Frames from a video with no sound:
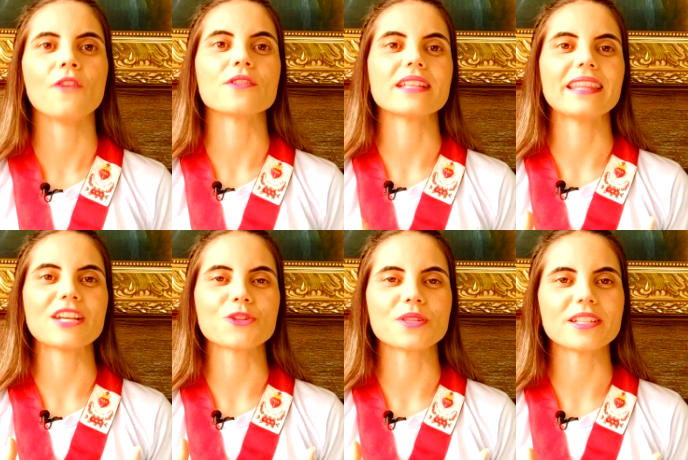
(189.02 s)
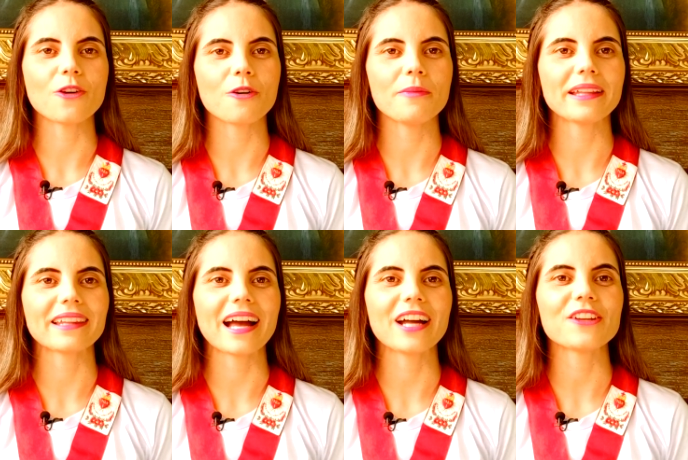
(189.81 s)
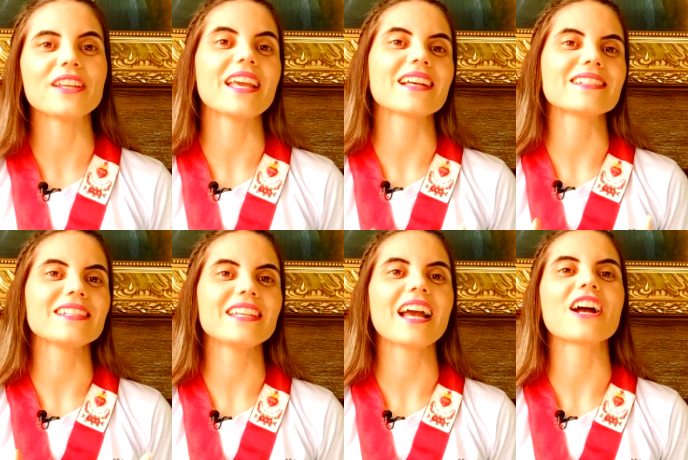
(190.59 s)
Você deixa o seu comentário e
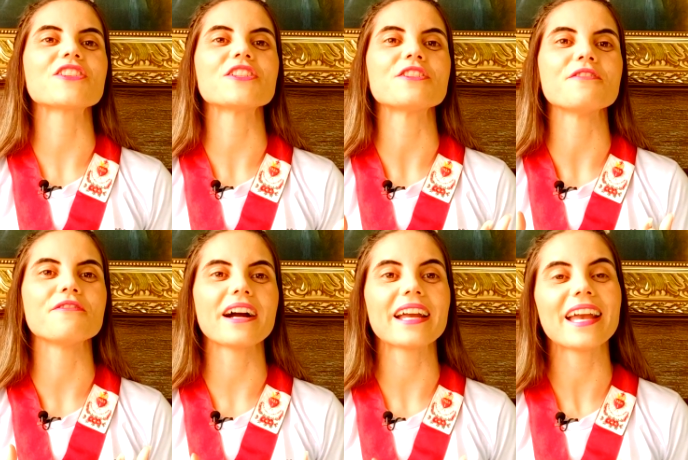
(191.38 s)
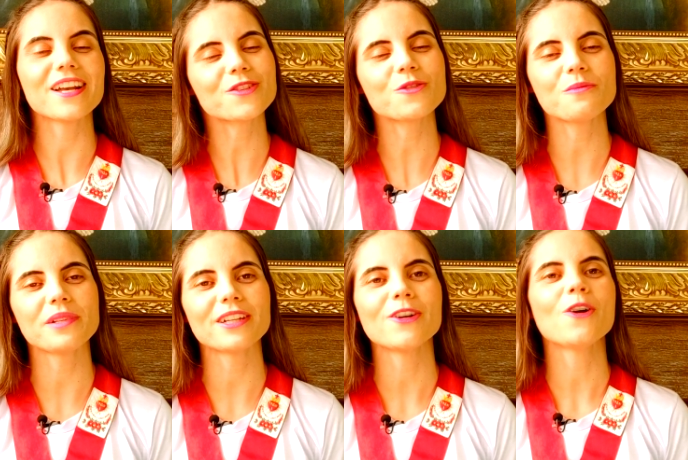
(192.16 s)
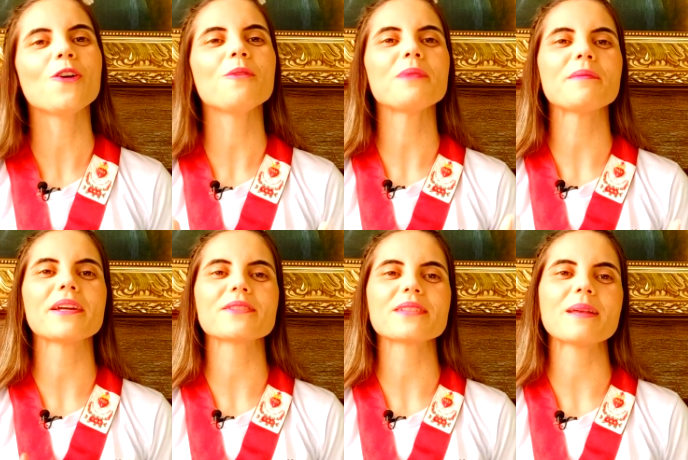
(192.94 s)
assim a gente vai resumir o
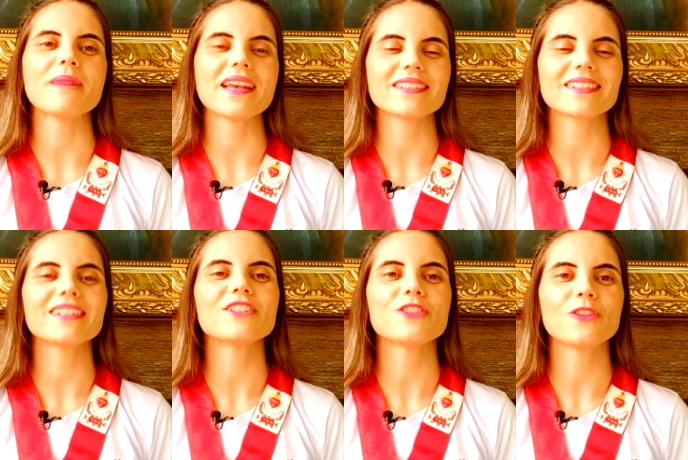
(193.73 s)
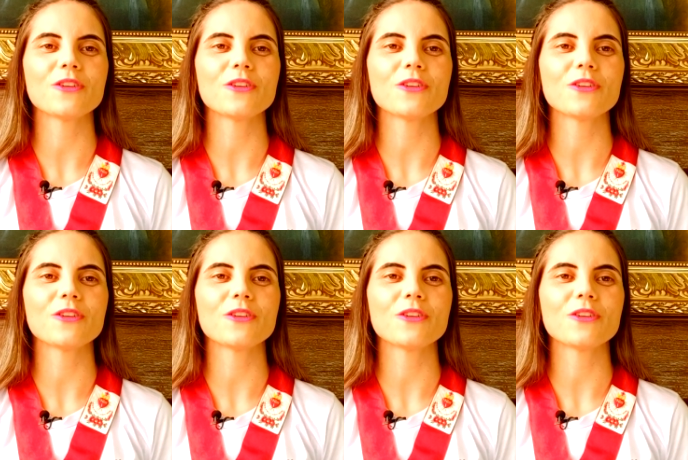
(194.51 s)
primeiro semestre de